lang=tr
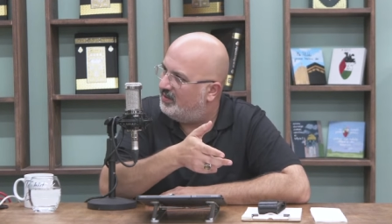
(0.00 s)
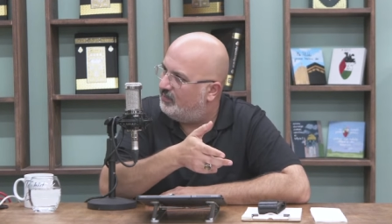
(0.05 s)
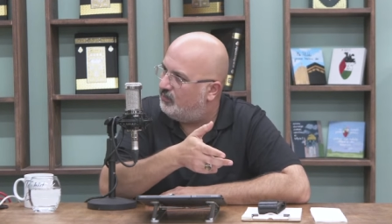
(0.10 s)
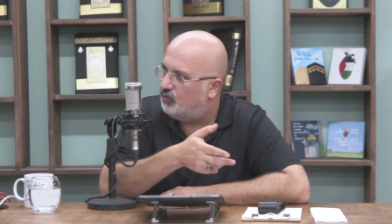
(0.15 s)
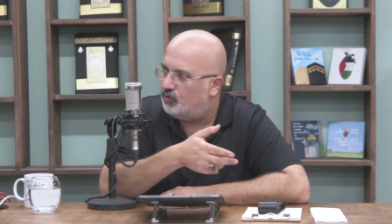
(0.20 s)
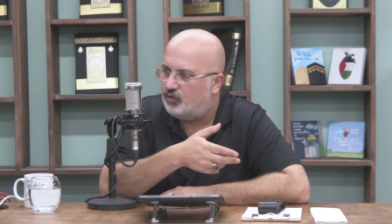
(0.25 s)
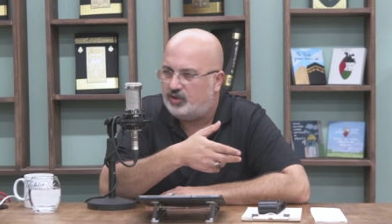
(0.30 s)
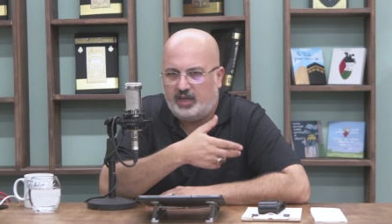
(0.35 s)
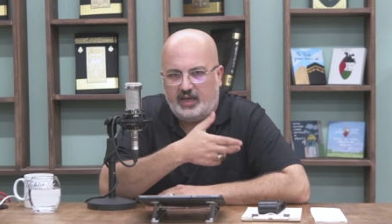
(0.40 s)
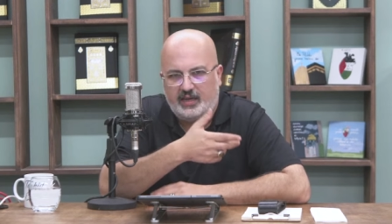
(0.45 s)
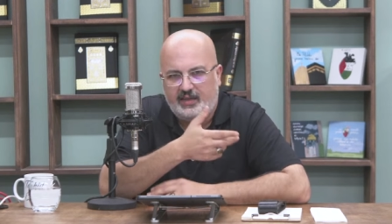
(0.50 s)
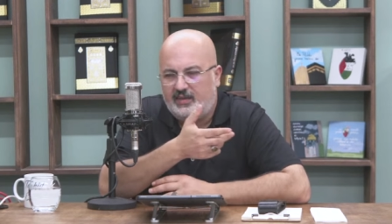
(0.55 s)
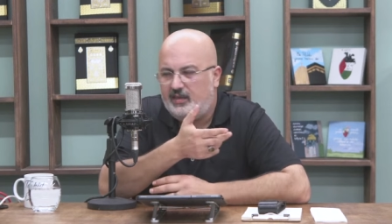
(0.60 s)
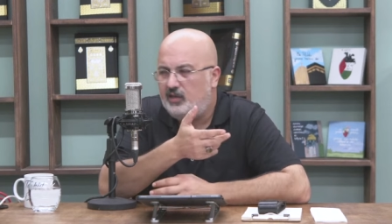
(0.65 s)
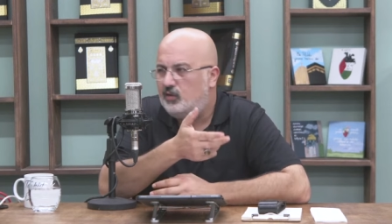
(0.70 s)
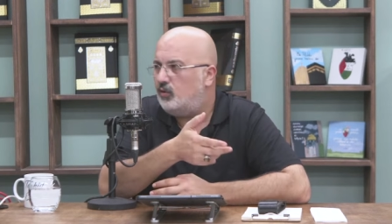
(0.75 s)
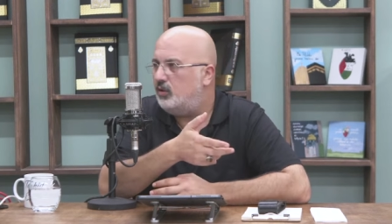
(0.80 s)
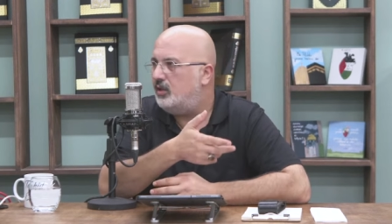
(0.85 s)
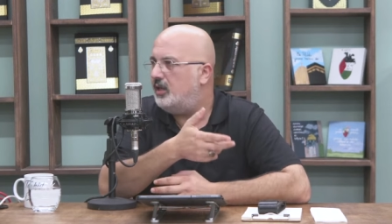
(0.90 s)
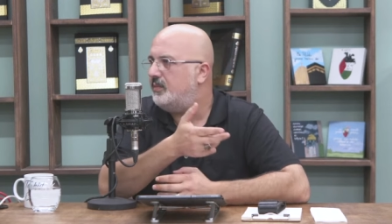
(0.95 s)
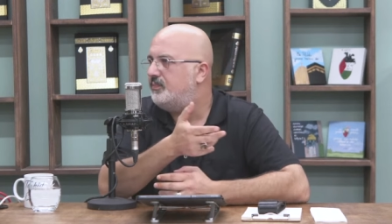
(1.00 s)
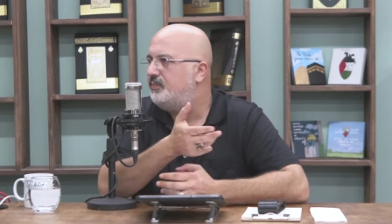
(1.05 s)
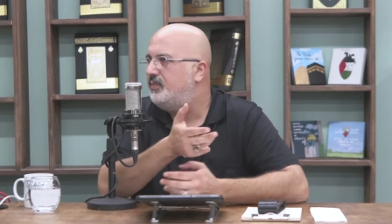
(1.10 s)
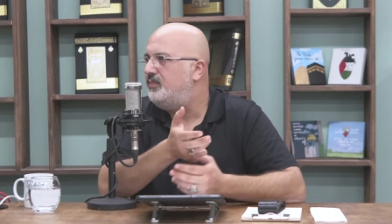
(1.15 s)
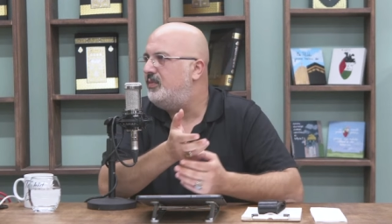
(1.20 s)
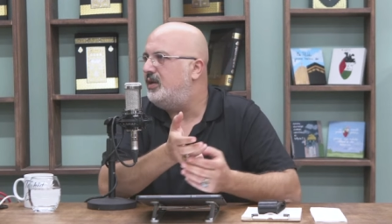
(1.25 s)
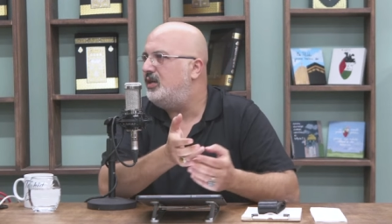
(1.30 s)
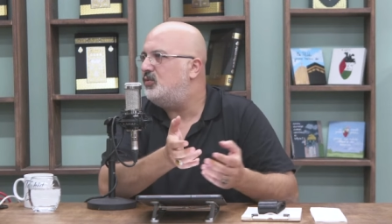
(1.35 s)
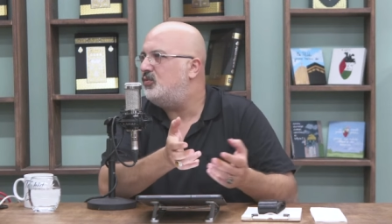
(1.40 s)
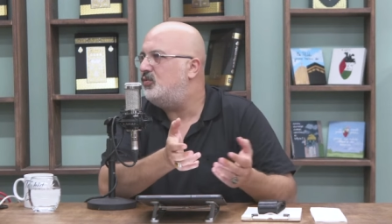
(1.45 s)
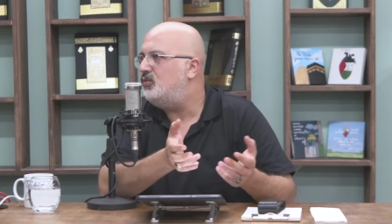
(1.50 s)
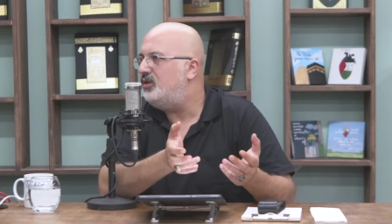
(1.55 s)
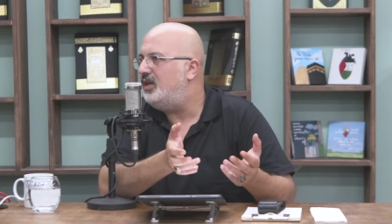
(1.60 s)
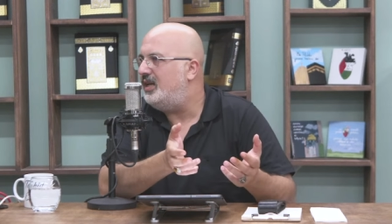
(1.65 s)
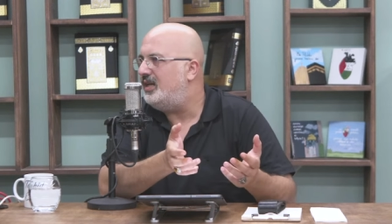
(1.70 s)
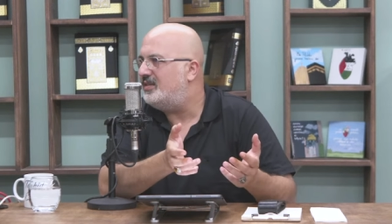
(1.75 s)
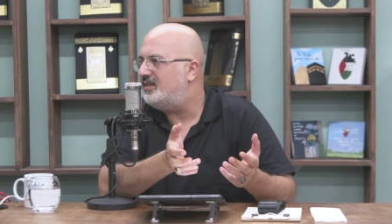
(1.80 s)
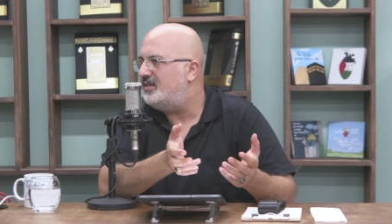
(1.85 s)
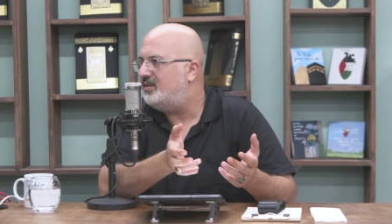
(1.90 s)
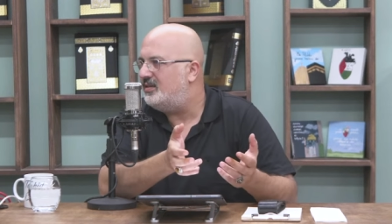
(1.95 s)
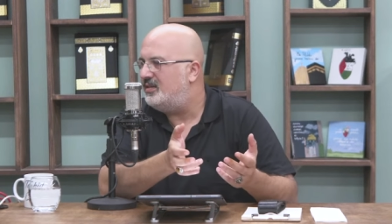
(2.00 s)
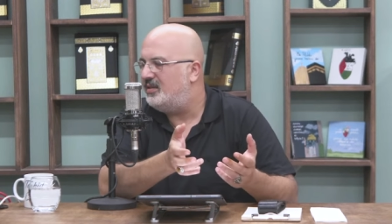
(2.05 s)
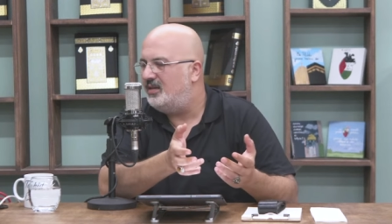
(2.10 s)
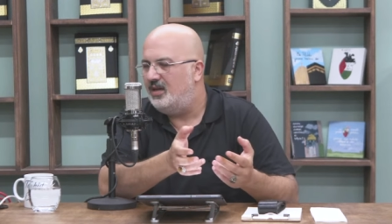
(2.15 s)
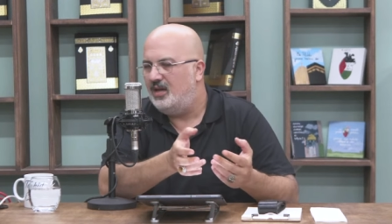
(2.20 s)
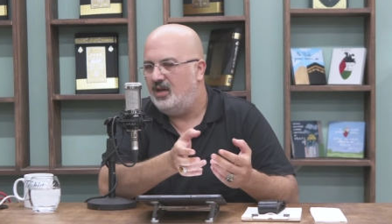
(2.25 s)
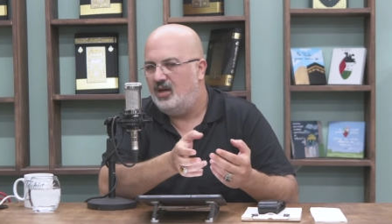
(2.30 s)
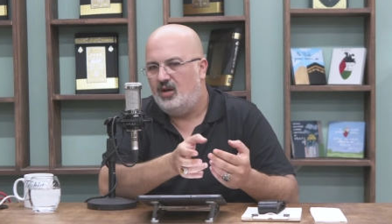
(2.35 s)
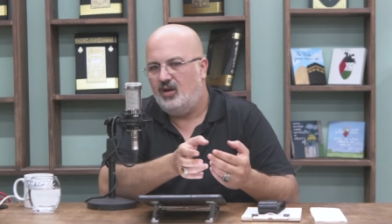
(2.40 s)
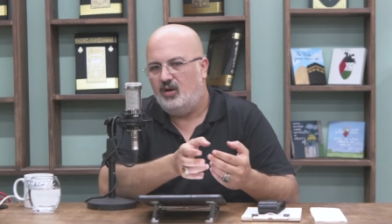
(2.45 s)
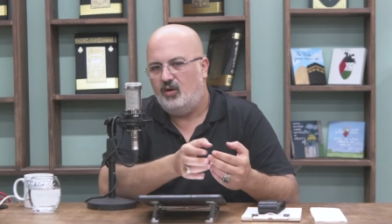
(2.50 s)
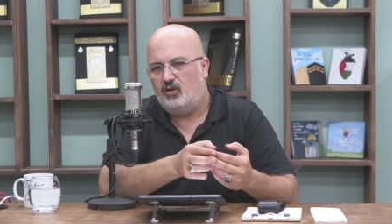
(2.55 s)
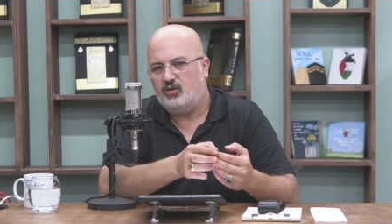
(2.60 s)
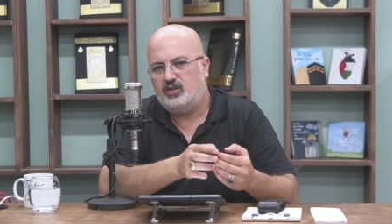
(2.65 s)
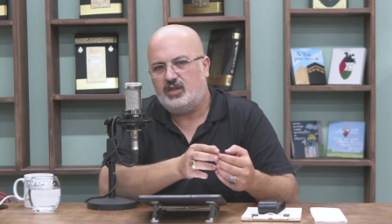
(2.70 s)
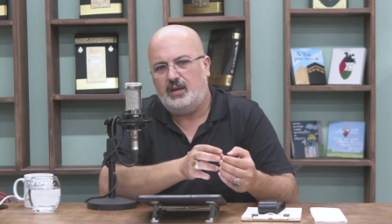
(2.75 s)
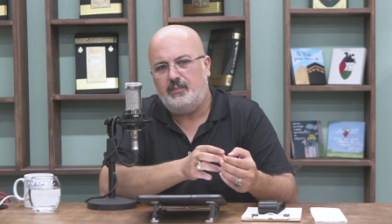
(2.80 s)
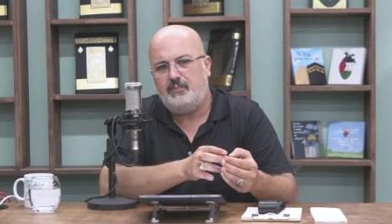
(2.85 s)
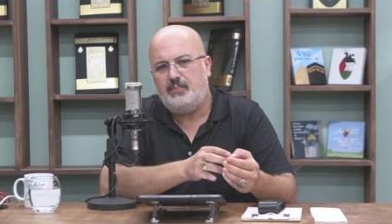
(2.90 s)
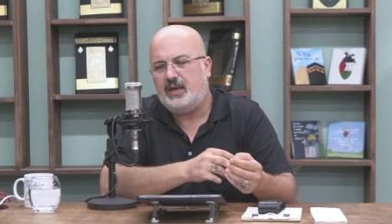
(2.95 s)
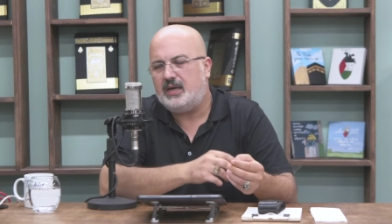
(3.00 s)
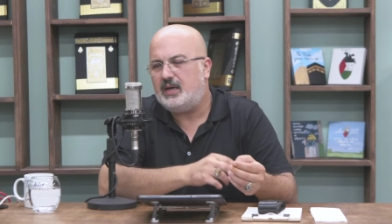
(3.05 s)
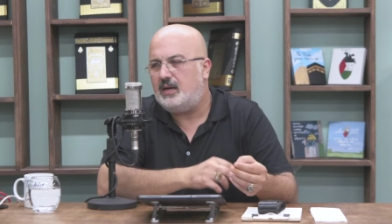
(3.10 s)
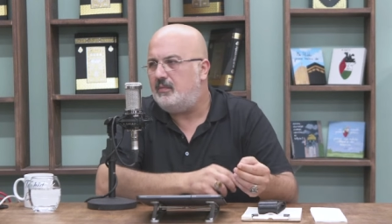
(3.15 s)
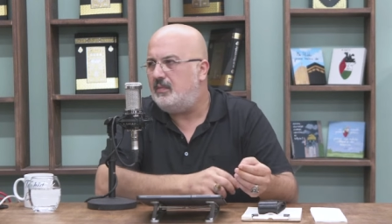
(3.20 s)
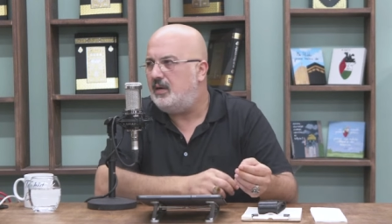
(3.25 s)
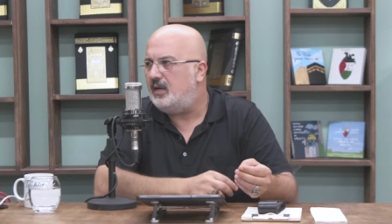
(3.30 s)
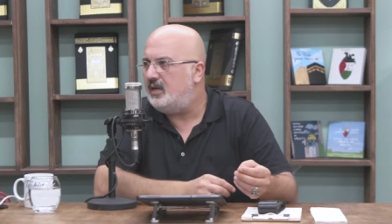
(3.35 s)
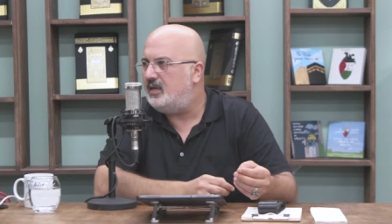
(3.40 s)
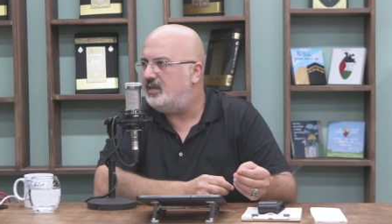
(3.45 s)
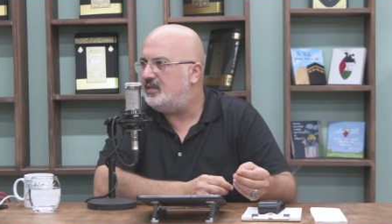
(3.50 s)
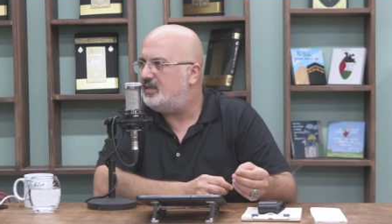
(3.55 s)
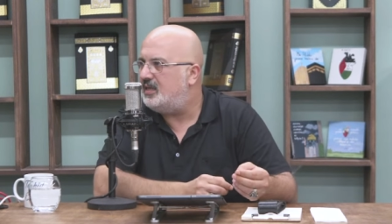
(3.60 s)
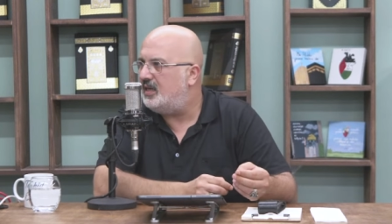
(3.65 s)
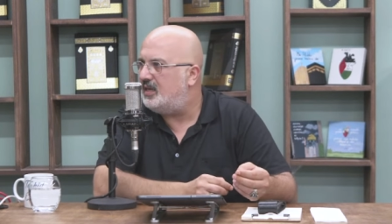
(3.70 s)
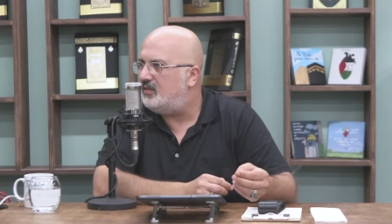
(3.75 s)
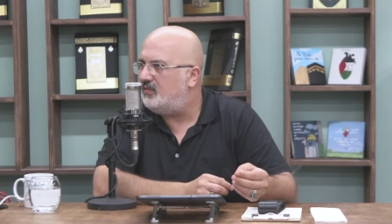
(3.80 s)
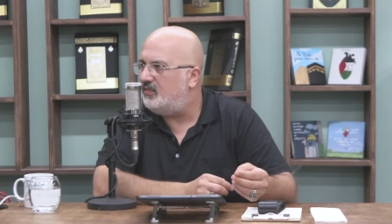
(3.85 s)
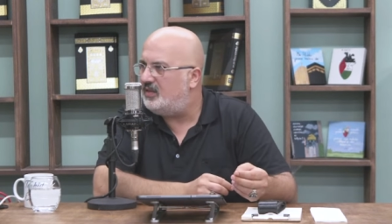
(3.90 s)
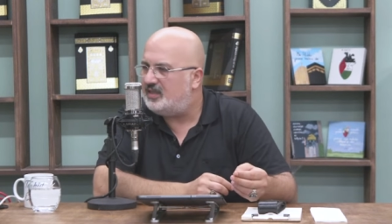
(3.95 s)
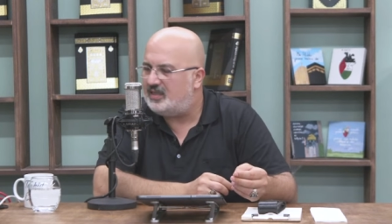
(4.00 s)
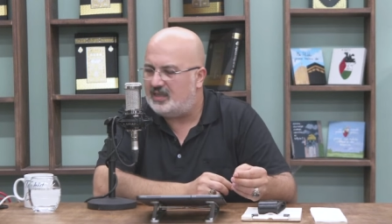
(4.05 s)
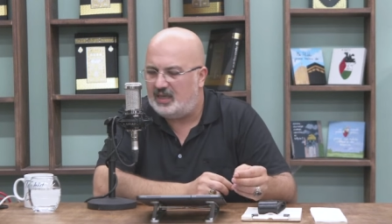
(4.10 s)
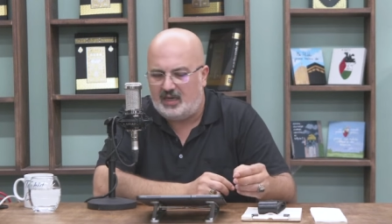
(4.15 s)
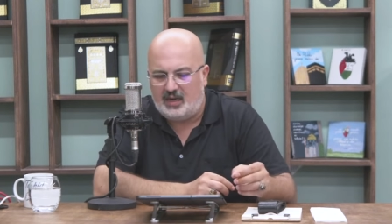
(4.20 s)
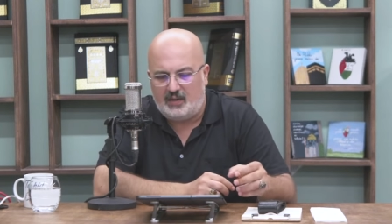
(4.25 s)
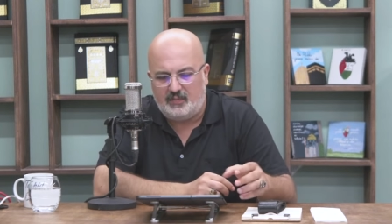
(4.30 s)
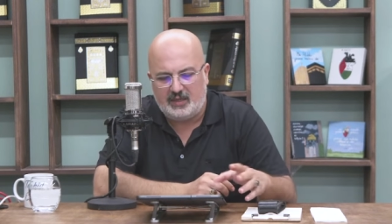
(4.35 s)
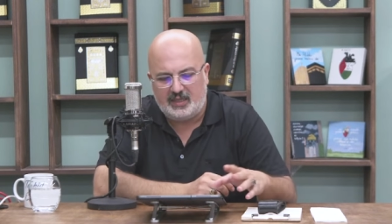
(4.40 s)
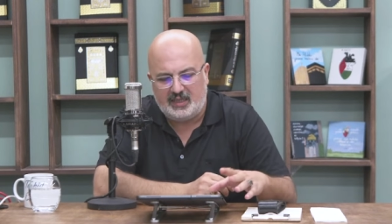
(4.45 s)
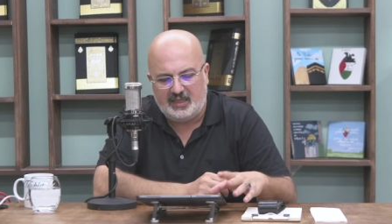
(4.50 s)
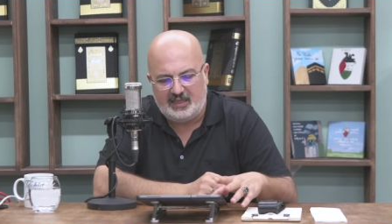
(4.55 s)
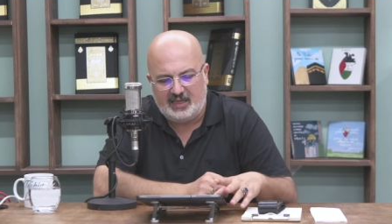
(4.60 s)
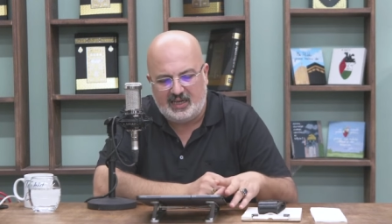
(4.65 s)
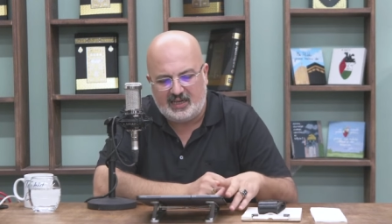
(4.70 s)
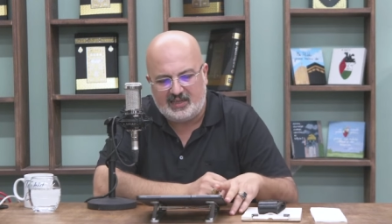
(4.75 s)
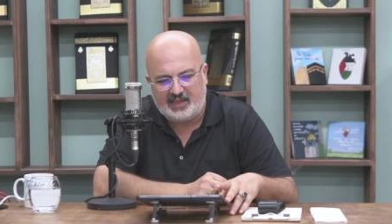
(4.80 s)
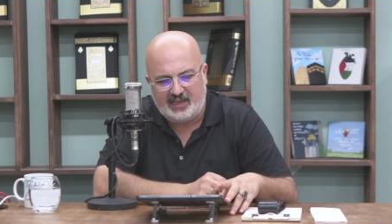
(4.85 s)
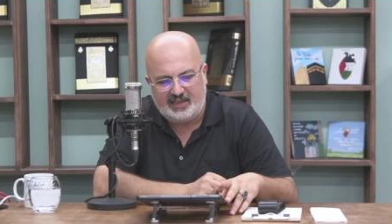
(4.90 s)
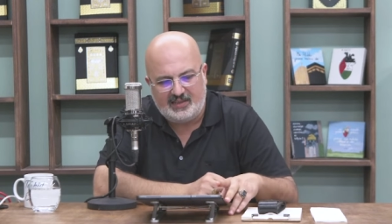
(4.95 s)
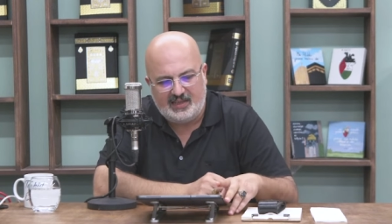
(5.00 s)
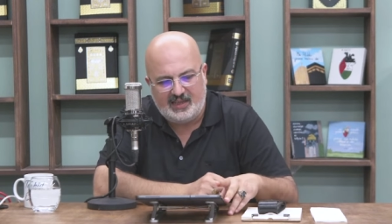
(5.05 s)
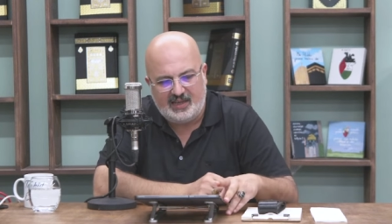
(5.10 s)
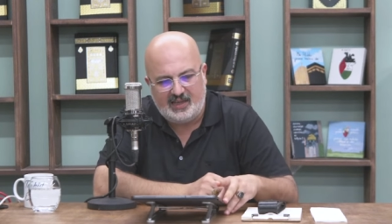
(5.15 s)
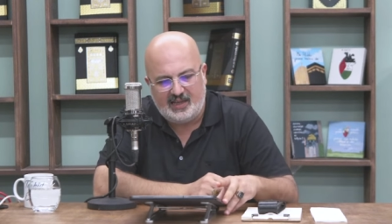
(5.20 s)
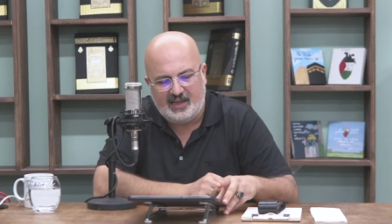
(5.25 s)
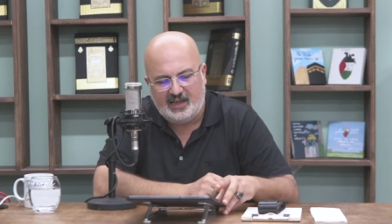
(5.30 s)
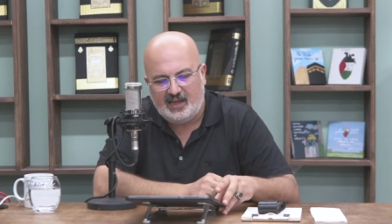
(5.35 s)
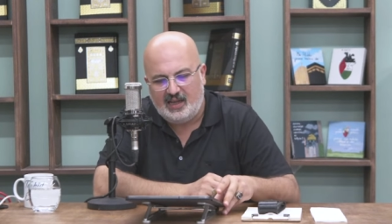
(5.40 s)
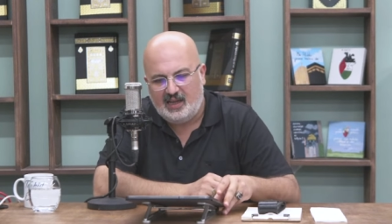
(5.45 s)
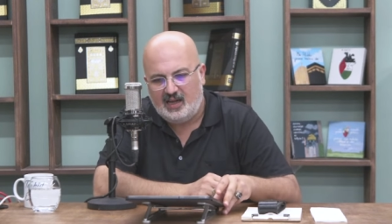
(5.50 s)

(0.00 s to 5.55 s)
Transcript: Bu teknik olarak bir mecburiyettir. O zaman Peygamber Aleyhisselatü Vesselam'a giderken de